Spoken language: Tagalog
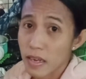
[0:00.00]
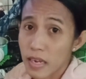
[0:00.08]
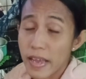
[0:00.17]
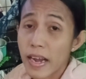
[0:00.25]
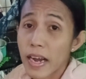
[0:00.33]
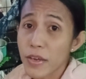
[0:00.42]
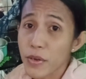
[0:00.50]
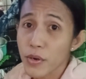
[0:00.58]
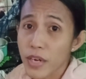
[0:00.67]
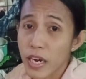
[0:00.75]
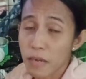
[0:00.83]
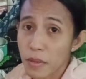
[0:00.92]
Kaya
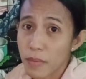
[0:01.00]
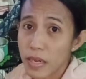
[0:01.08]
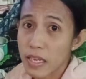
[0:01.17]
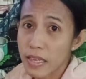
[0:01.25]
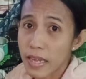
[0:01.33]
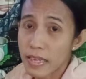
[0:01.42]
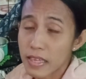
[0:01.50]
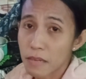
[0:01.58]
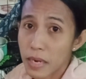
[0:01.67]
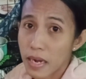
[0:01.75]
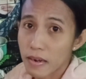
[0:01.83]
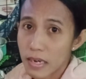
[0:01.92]
ngayon, ang bibilhin natin
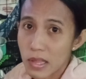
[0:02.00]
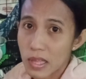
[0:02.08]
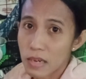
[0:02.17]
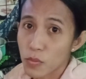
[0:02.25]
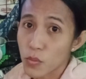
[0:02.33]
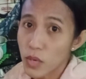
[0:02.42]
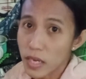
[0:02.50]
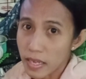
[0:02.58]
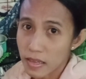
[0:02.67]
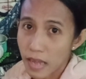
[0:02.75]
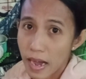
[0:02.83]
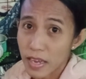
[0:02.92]
mga Christian ulit
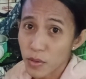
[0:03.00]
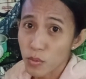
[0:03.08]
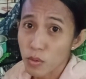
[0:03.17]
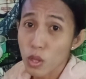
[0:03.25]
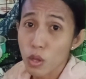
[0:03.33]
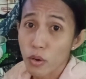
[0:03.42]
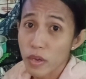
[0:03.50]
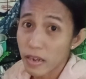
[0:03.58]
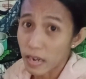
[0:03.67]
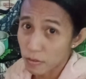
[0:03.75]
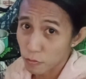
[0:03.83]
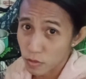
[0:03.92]
ay yung soy
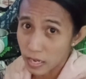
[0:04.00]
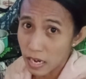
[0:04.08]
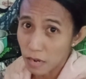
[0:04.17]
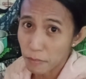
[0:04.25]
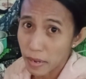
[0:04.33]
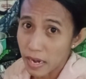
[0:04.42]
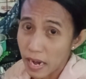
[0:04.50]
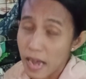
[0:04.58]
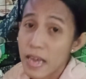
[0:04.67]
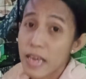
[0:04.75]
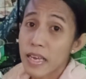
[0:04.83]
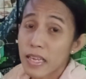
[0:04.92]
cat food na lang para
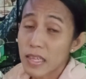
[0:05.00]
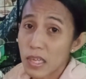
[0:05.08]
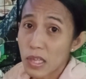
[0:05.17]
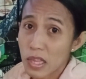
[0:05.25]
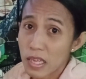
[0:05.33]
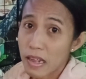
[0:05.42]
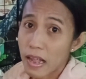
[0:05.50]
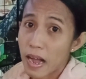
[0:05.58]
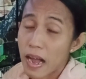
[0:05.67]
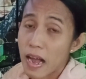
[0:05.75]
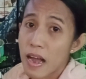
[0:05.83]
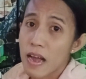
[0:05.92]
hindi
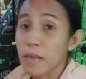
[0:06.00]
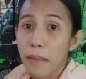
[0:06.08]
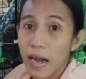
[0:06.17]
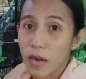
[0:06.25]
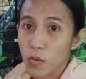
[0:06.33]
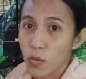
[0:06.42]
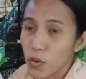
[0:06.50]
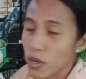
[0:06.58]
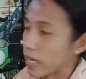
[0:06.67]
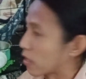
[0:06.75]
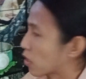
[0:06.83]
sila nibago ulit.